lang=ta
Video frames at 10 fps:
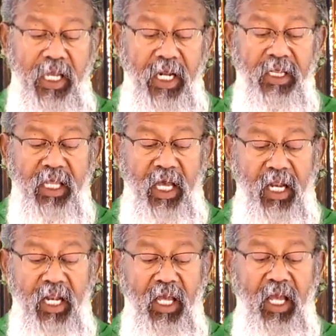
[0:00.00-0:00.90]

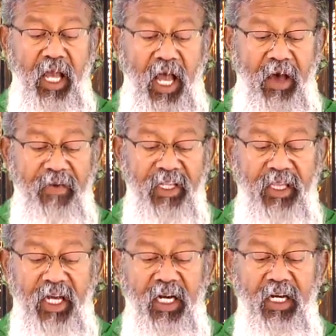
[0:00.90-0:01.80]
எரிந்தால் அவை
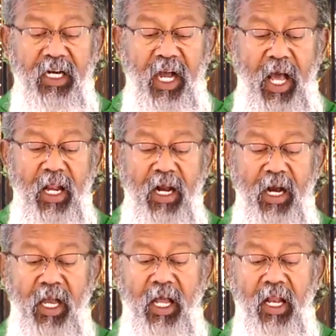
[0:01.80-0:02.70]
தங்கள்
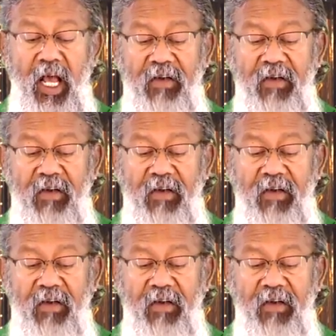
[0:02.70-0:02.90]
கால்களால்